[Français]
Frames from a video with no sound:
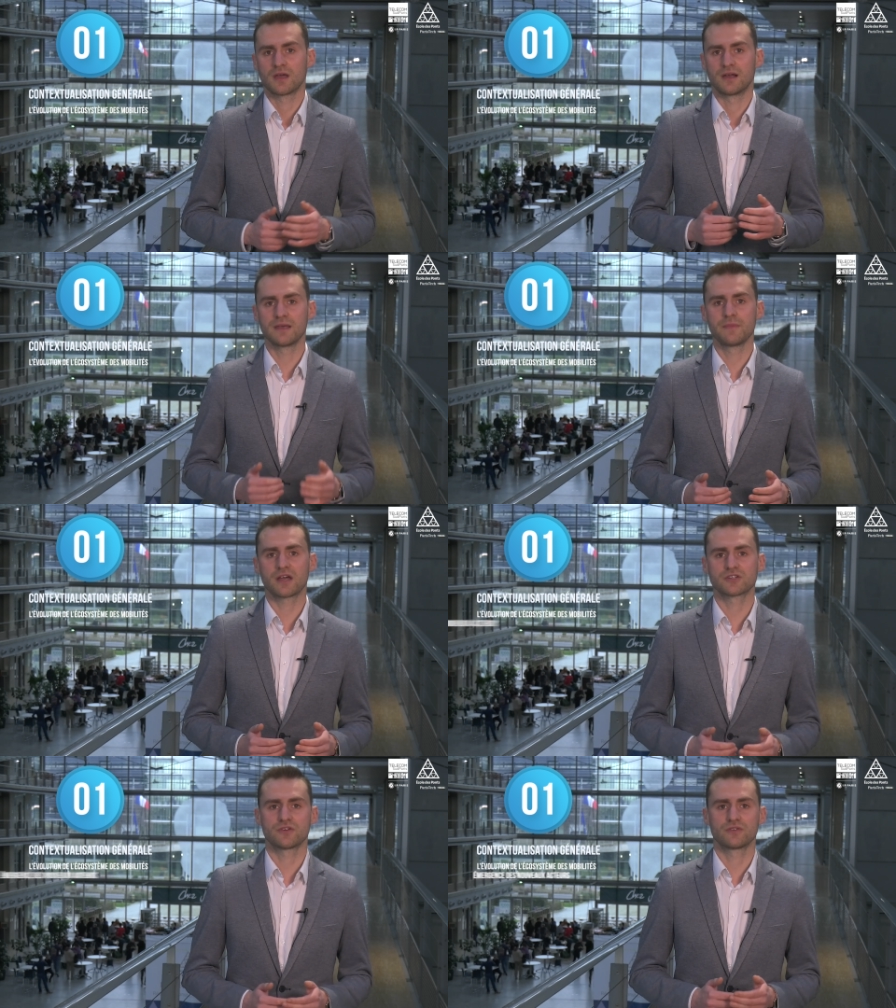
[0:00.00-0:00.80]

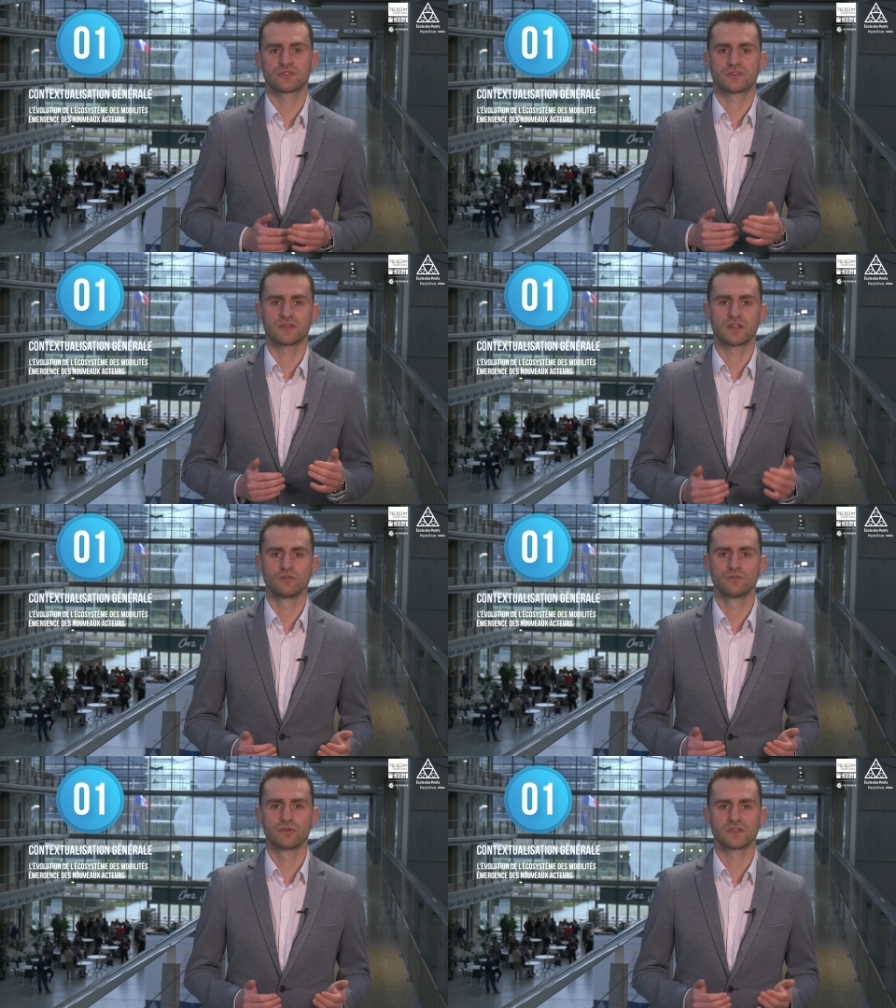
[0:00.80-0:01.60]
l'émergence des
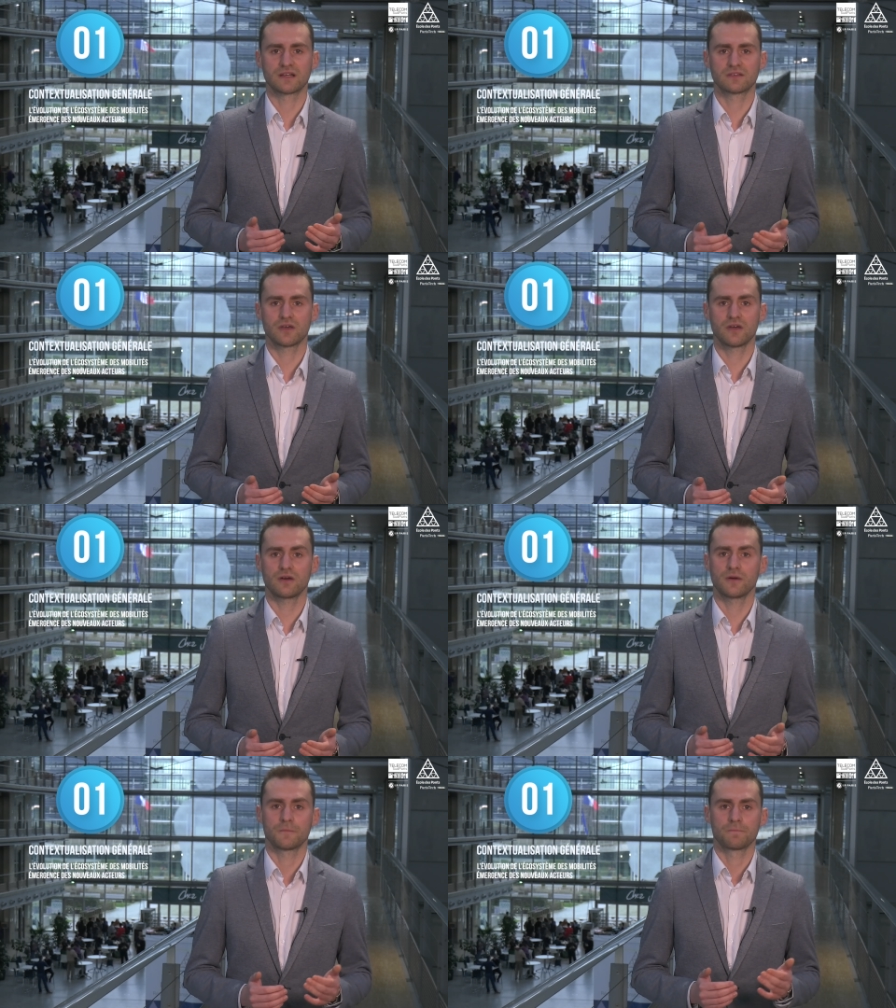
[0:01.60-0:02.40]
nouveaux
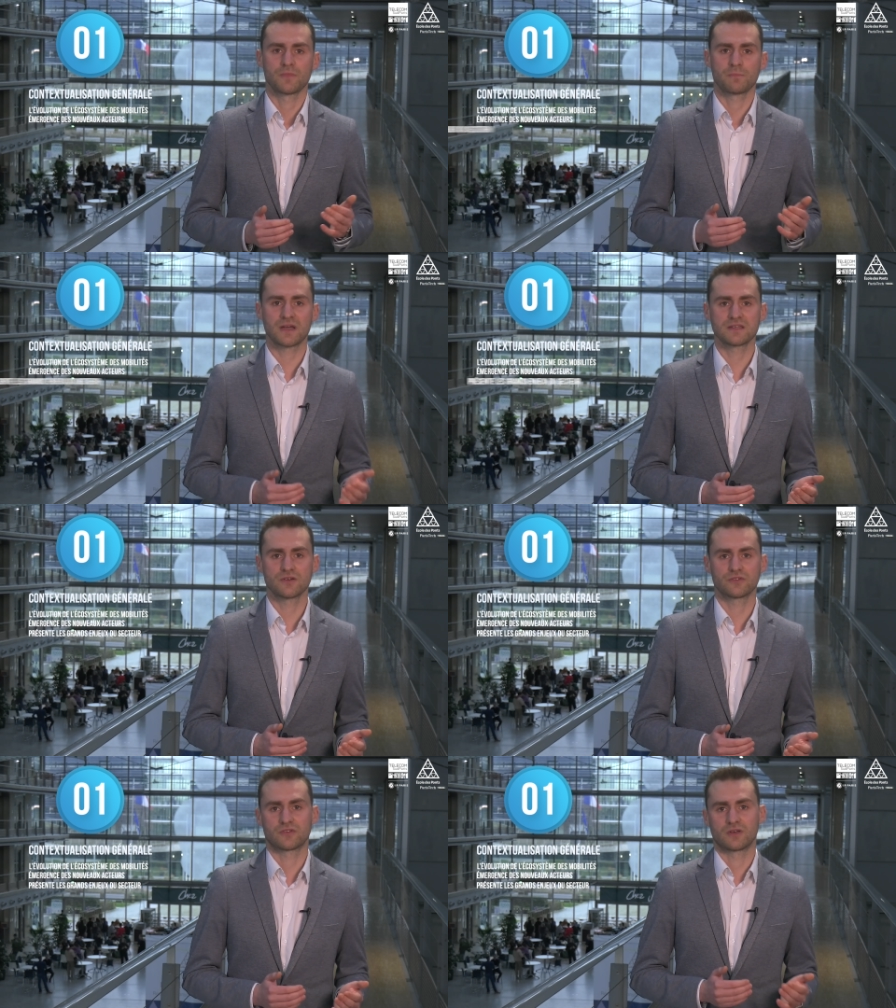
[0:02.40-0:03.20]
acteurs
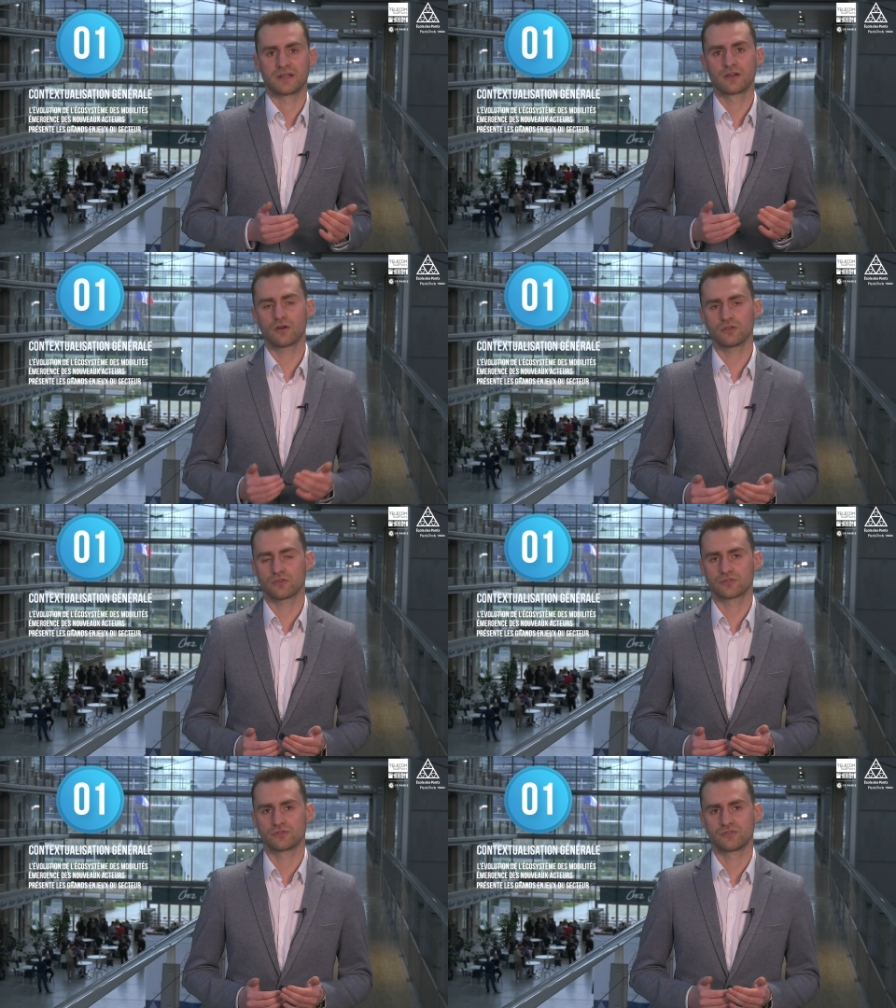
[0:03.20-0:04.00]
présente les grands
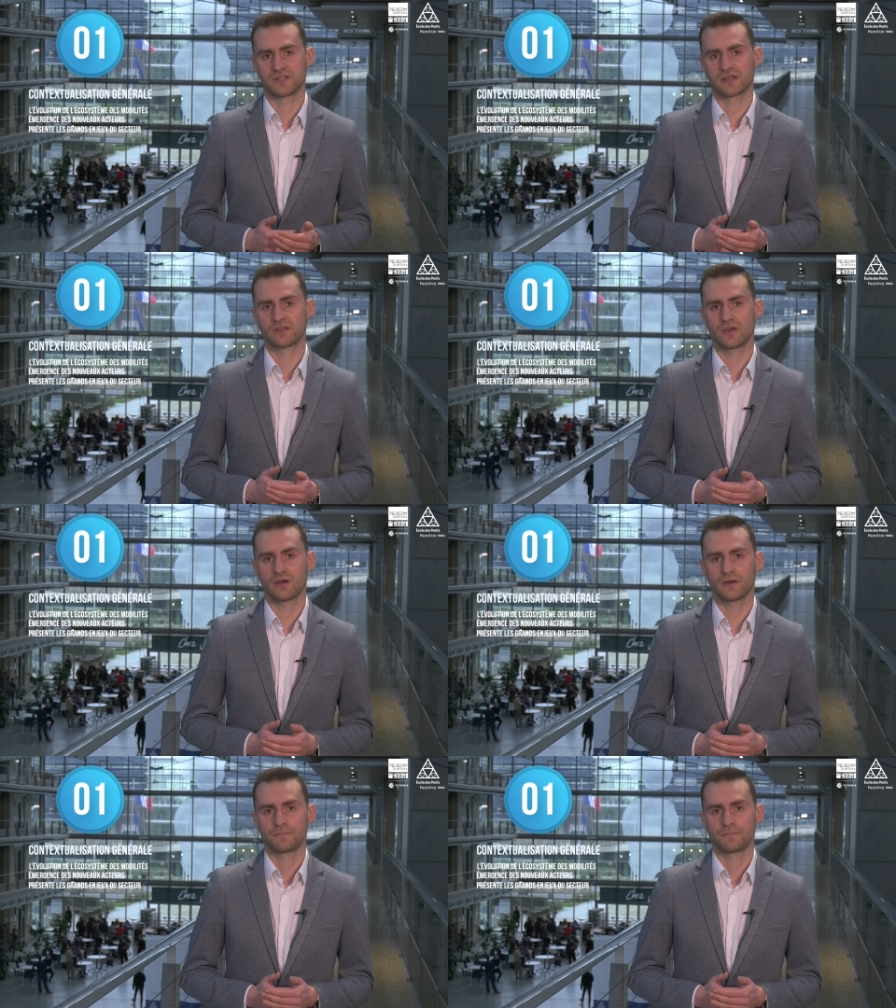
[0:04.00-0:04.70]
enjeux du secteur,